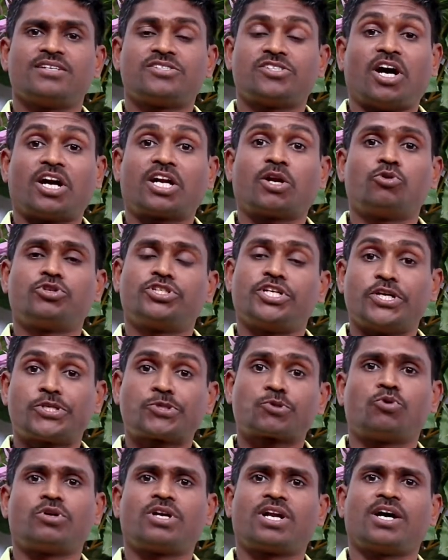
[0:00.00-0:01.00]
సార్ట్అవుట్
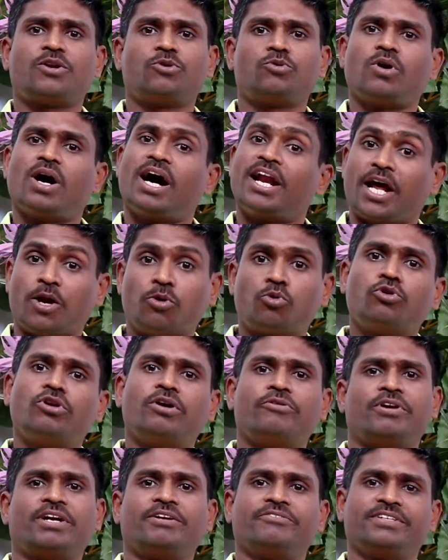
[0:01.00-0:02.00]
చేసుకుంటాను అని
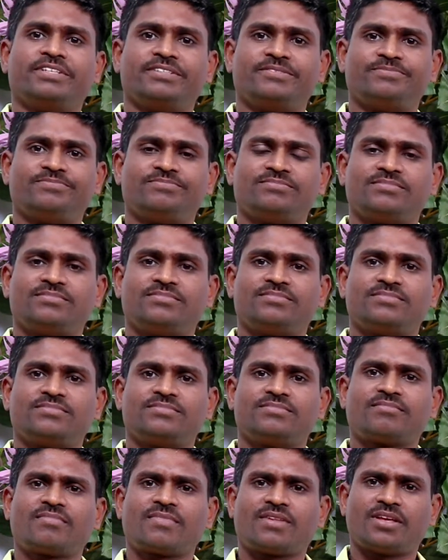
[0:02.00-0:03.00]
అనుకునేవాడివి
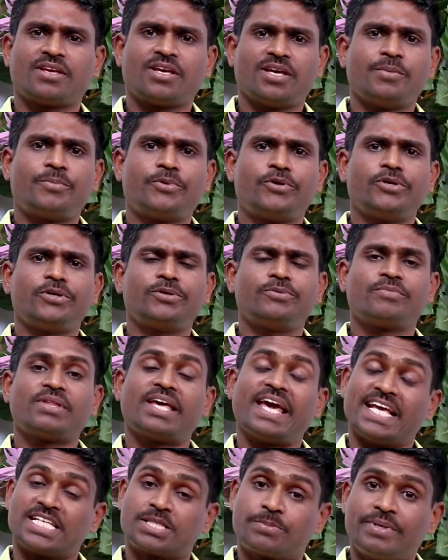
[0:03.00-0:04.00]
ఇప్పుడు
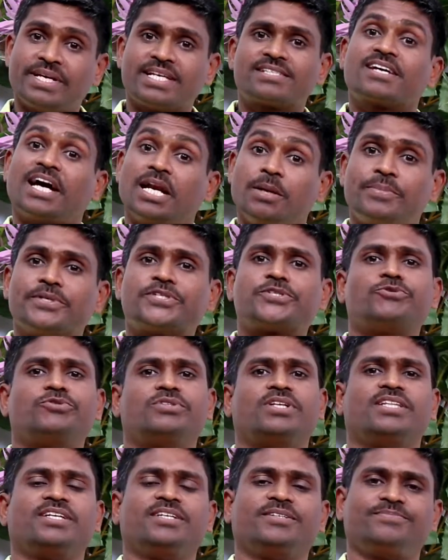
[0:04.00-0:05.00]
ఎస్బీఎస్
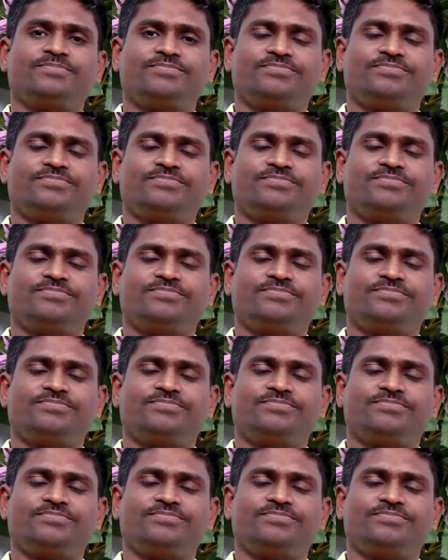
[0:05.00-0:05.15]
కల్పిస్తుంది అది